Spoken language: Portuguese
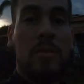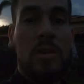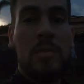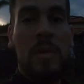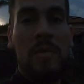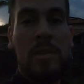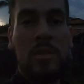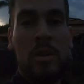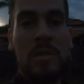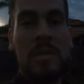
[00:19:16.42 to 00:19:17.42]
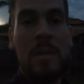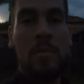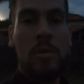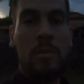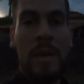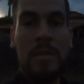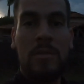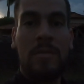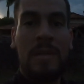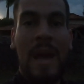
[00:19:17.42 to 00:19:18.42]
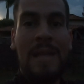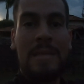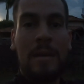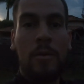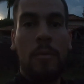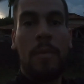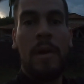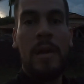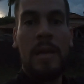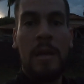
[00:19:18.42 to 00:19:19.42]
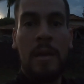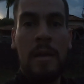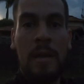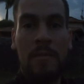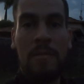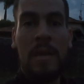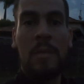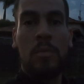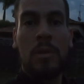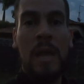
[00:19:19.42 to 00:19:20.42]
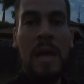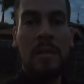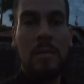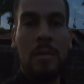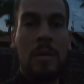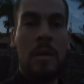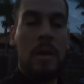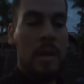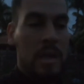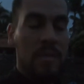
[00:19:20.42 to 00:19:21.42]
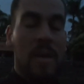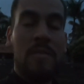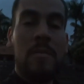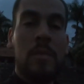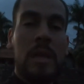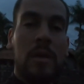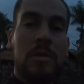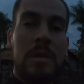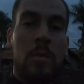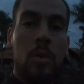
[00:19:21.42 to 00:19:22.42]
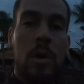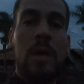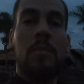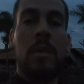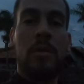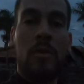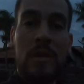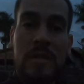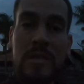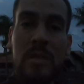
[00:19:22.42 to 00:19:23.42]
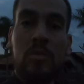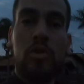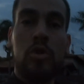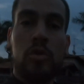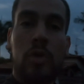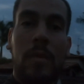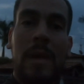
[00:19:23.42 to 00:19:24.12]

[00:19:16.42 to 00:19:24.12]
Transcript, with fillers: 2022 tem muito mais novidades. Acompanhe. Fique por dentro. Que vai vir muita coisa boa aí pra nós. Tamo junto. Um